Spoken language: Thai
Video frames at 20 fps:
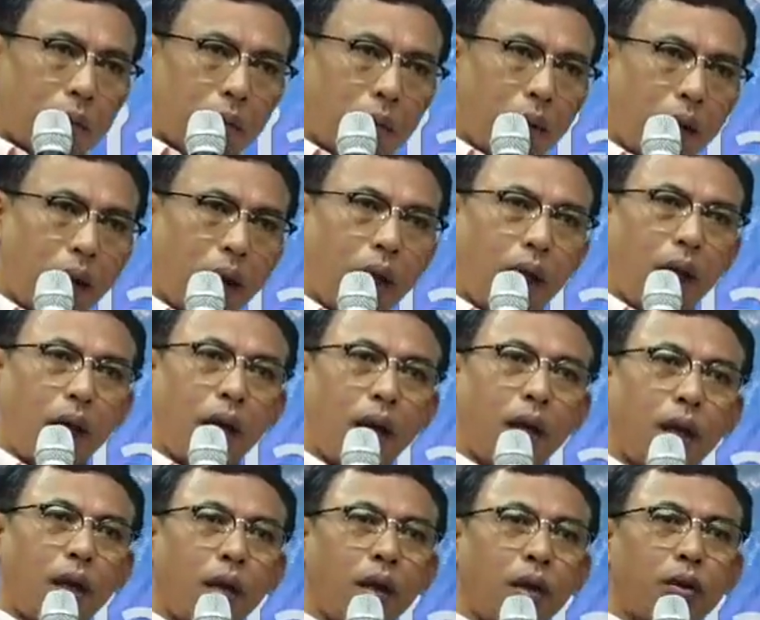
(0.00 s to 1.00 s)
มี
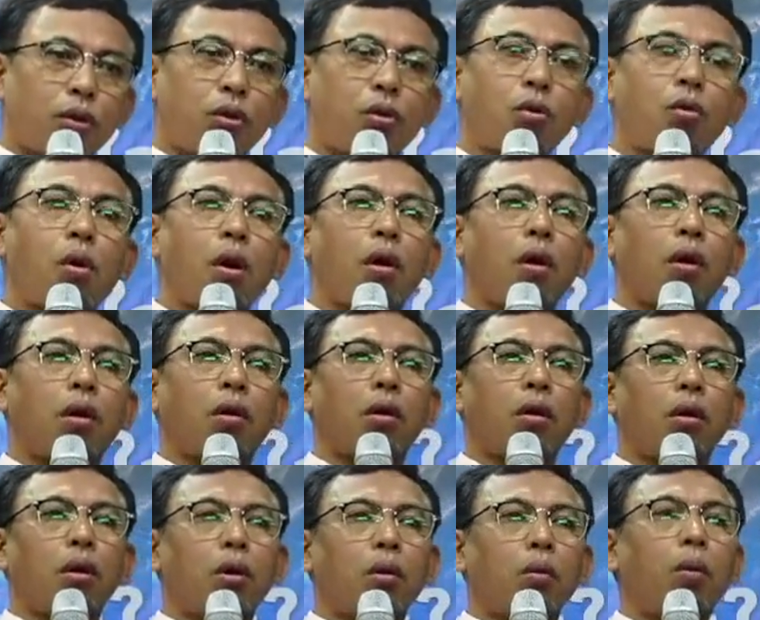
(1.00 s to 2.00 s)
ช่วง
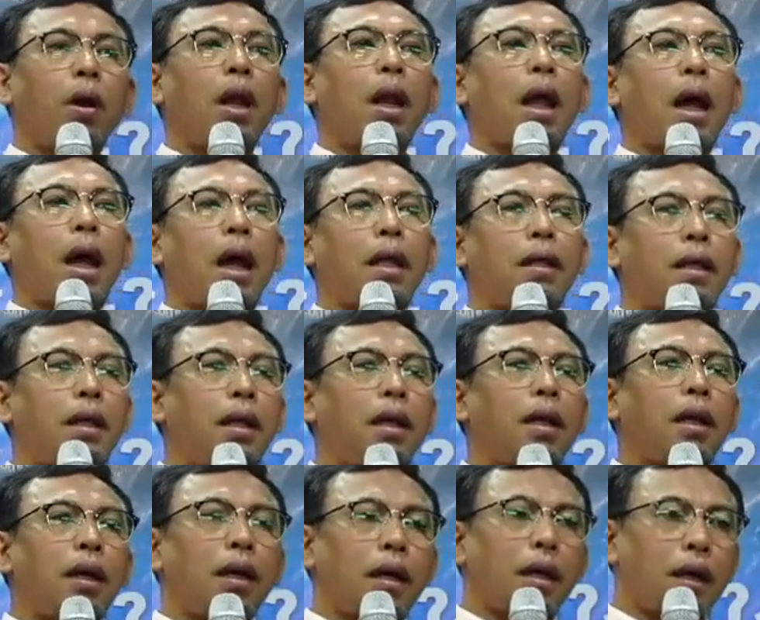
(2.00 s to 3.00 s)
เวลาที่
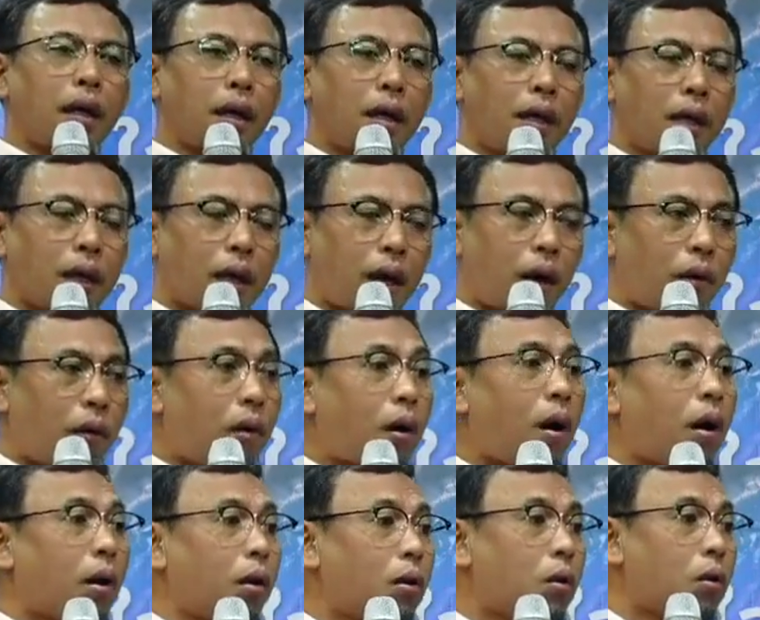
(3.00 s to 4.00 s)
เขาคล
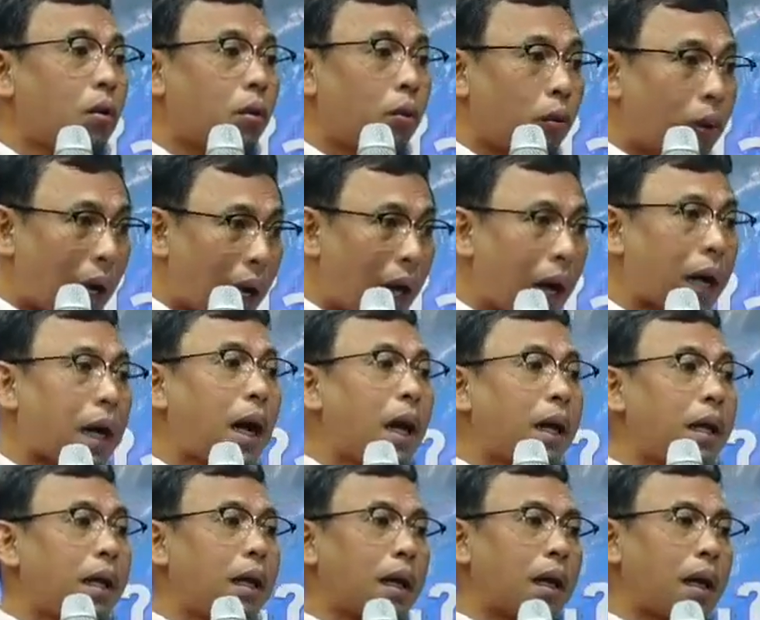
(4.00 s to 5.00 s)
อดลูกเวลาใกล้
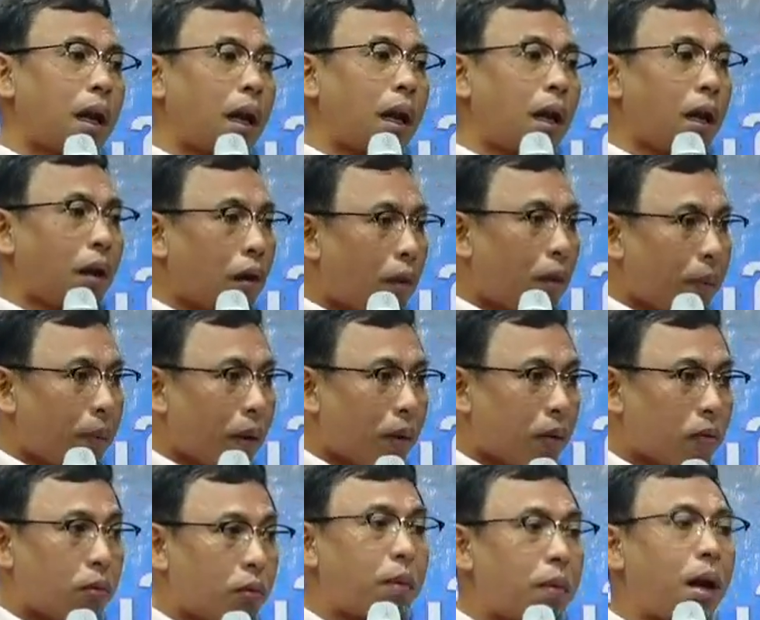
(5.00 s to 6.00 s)
เคียงกันแล้วก็เป็น
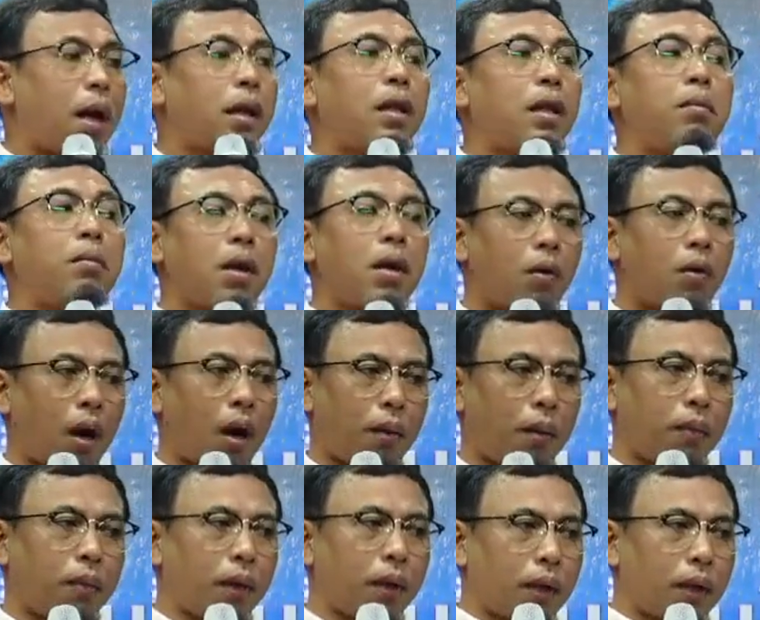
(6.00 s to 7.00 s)
คุณแม่ที่มีความ
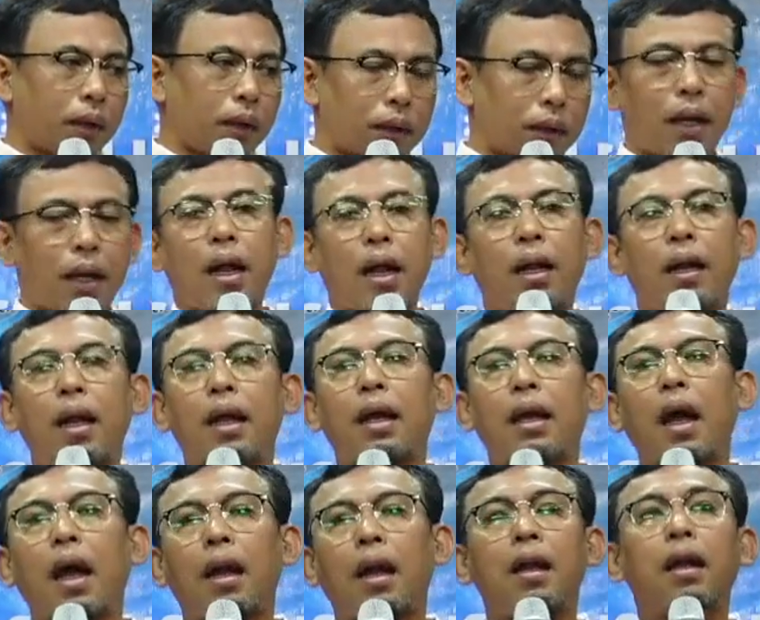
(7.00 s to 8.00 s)
ถนัดในการ
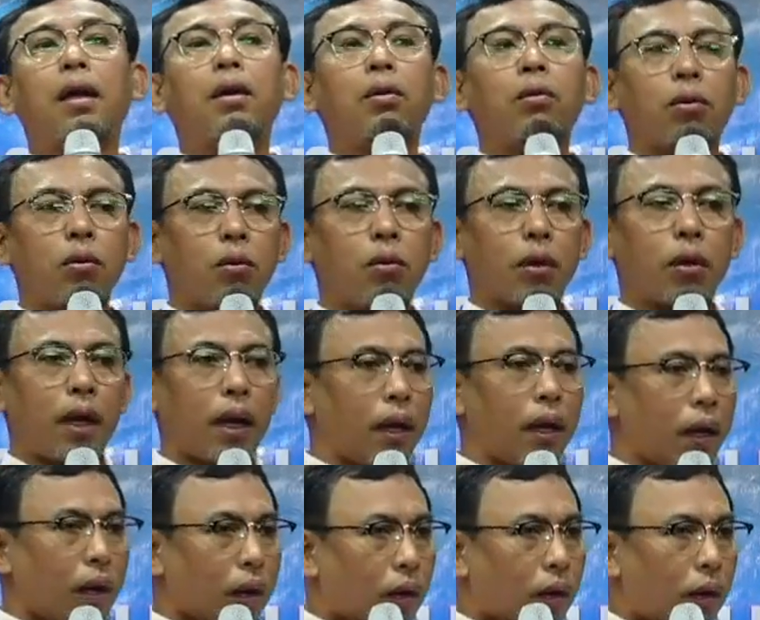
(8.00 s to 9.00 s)
เลี้ยงดูลูกเนี่ย
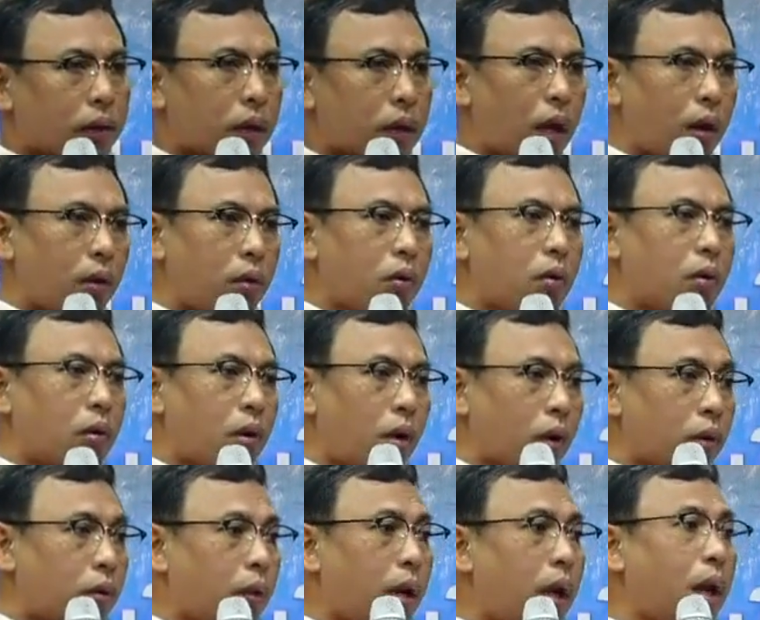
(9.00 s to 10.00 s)
ก็จะเอาลูกขอ
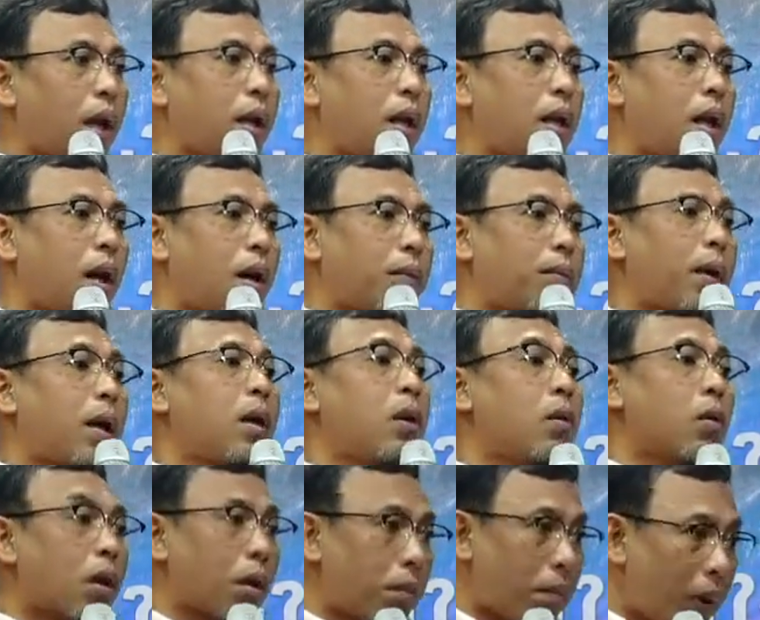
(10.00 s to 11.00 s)
งตัวเองเนี่ยไปอ
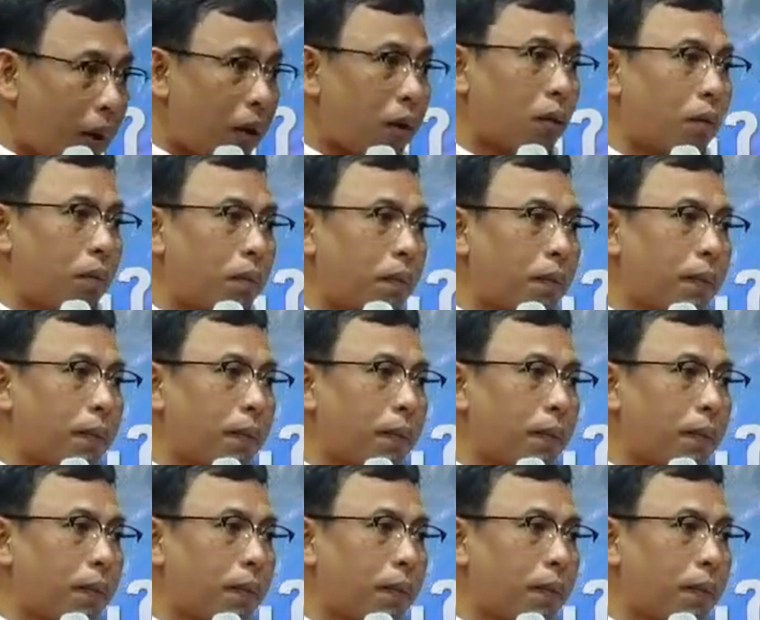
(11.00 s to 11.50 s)
ยู่กับแม่นม